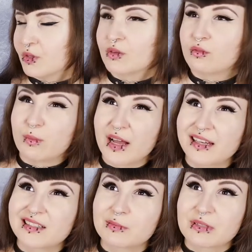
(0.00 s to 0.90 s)
Wobei
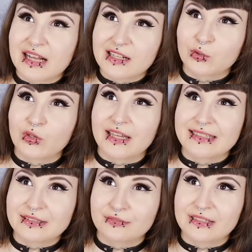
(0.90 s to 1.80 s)
das mit Alkohol hätte
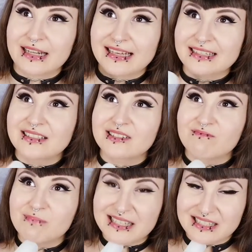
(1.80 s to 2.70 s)
ich vielleicht
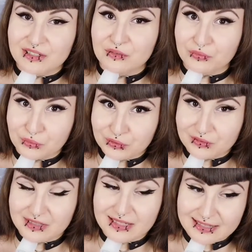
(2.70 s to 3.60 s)
besser
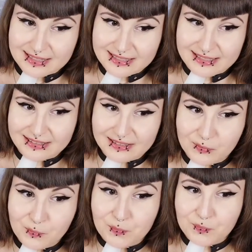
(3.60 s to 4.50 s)
gefunden tatsächlich.
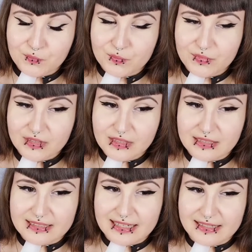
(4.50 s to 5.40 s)

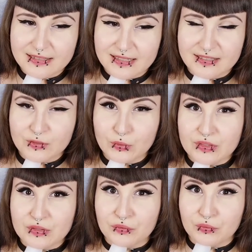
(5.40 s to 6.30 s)
Denn ich hatte so
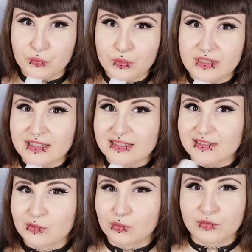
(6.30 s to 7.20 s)
das Gefühl, dass es
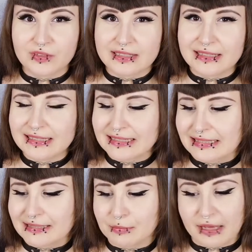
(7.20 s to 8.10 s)
so gut wie nichts
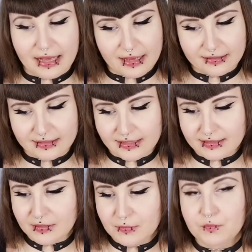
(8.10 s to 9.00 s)
gebracht hat.